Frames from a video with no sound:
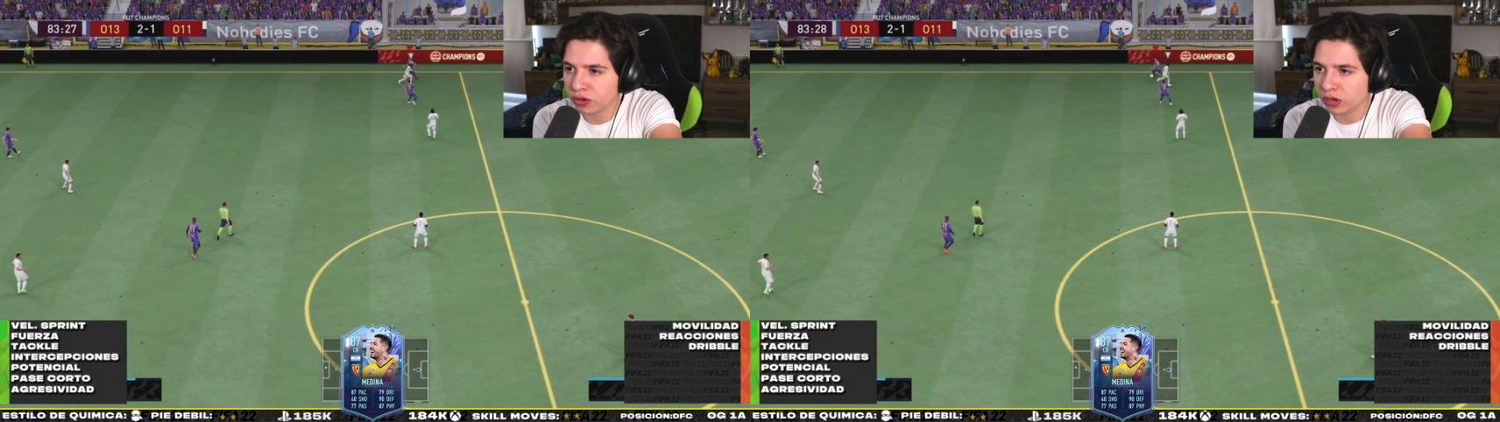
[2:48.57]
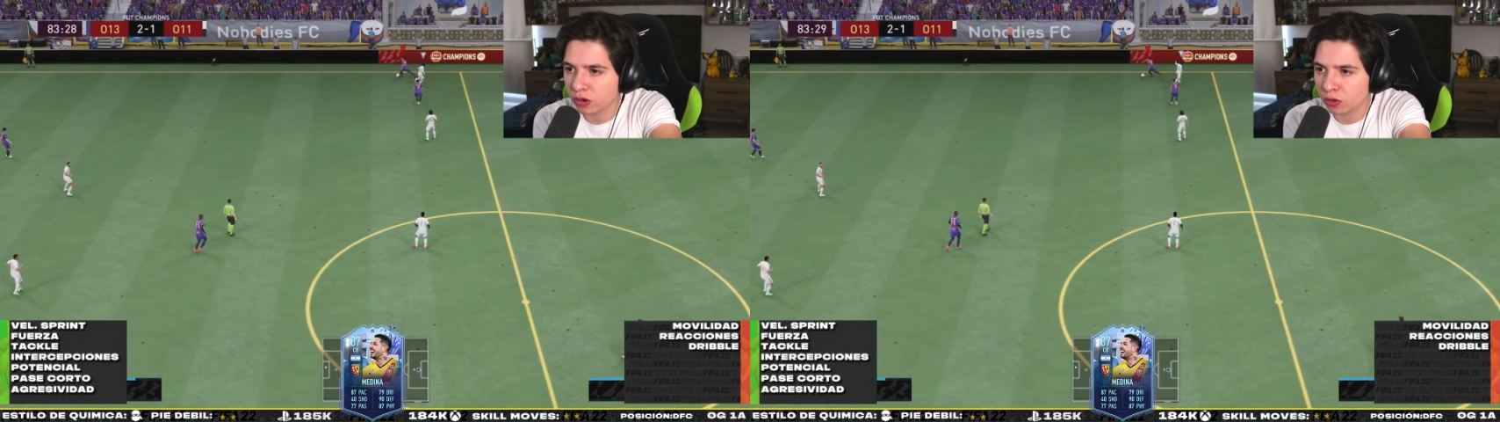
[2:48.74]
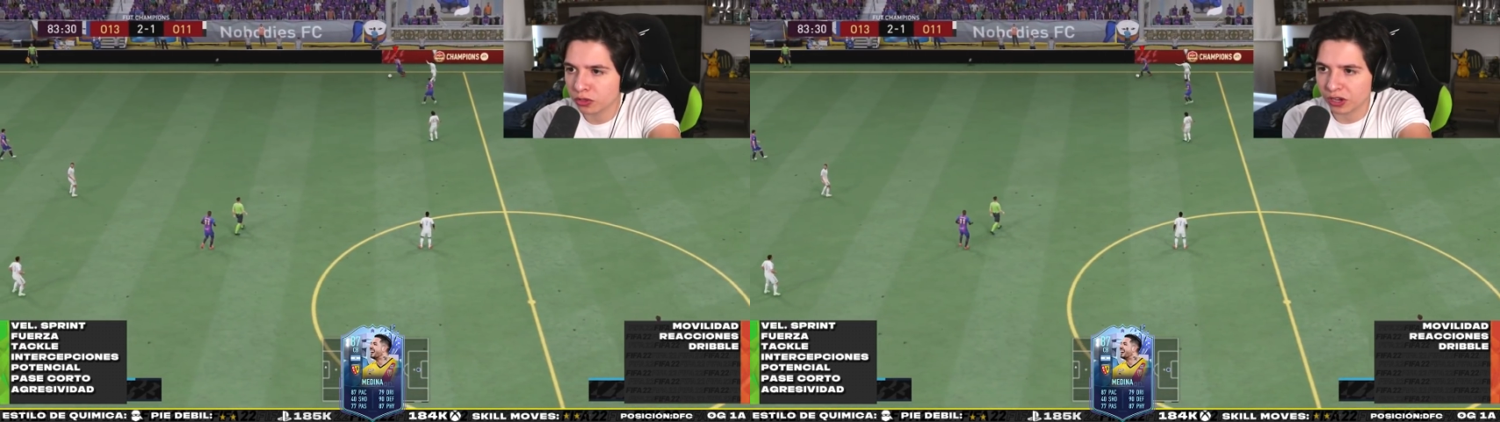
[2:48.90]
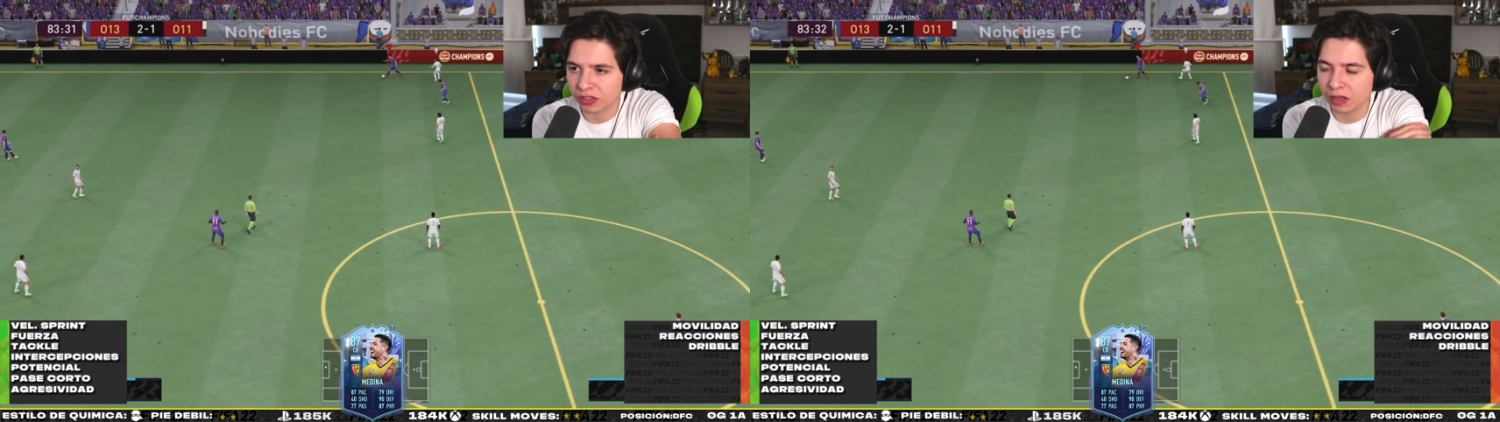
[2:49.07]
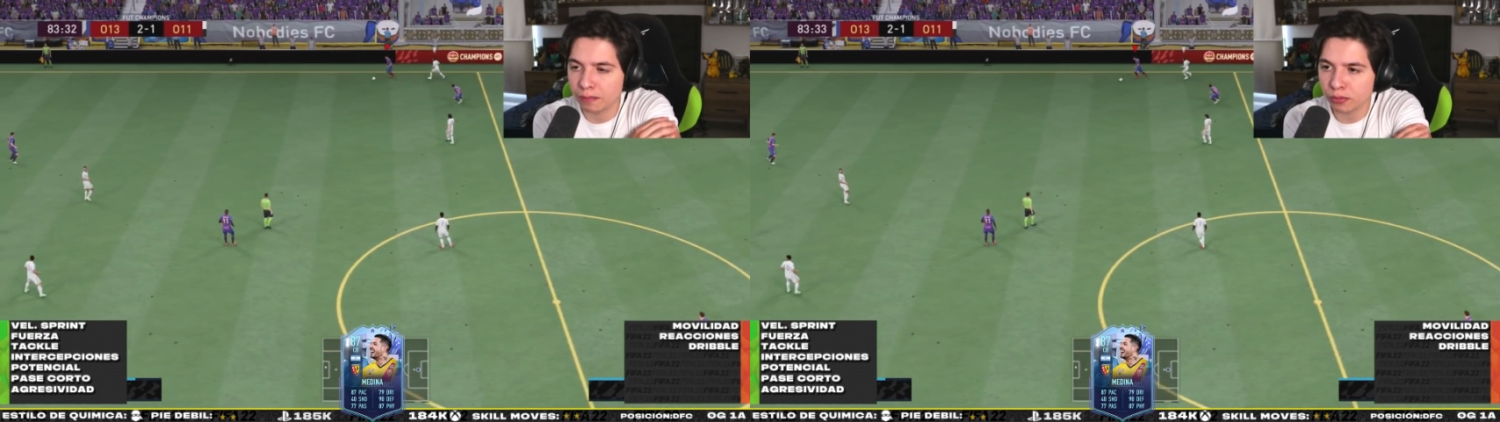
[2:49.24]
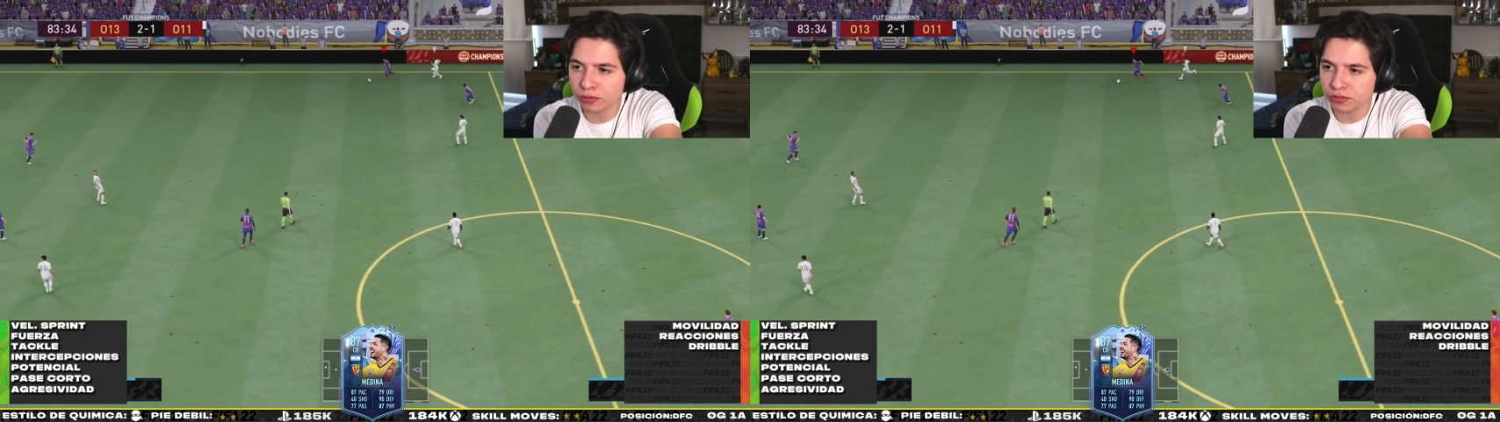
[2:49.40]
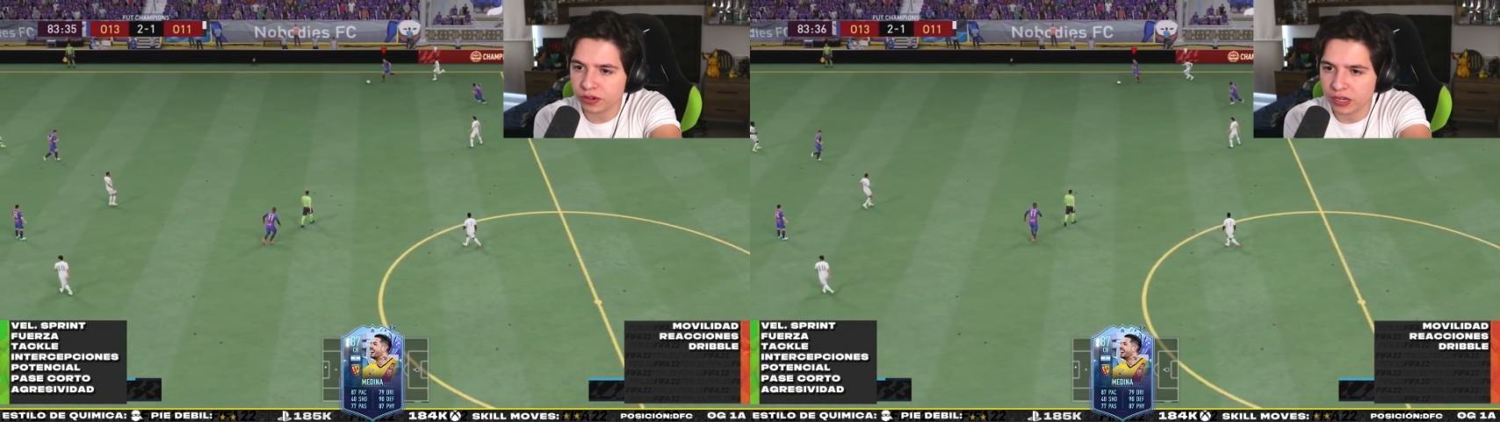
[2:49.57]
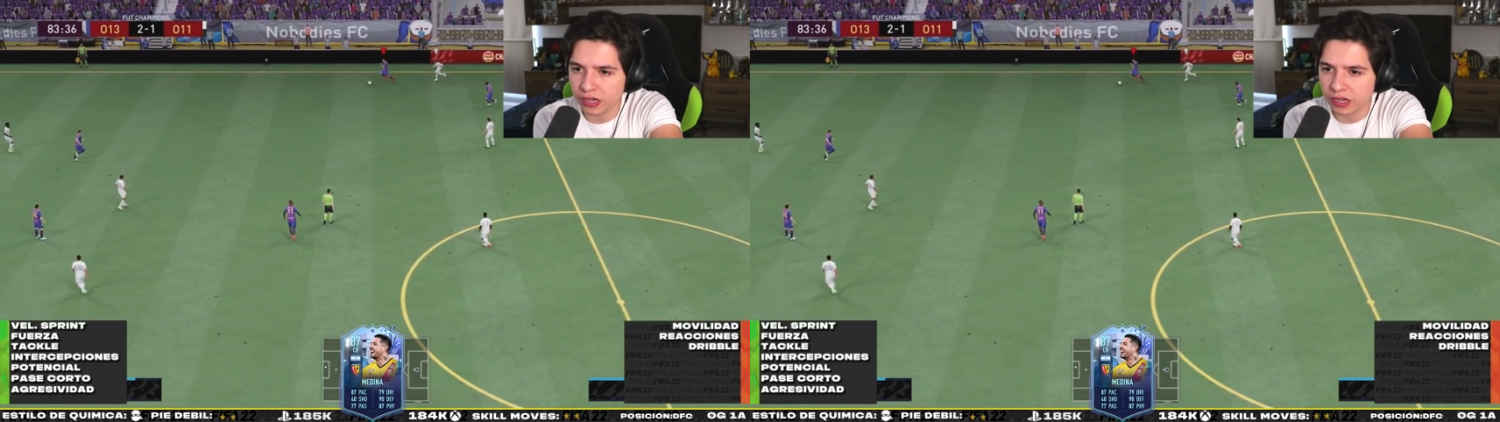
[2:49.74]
eh, contratiempos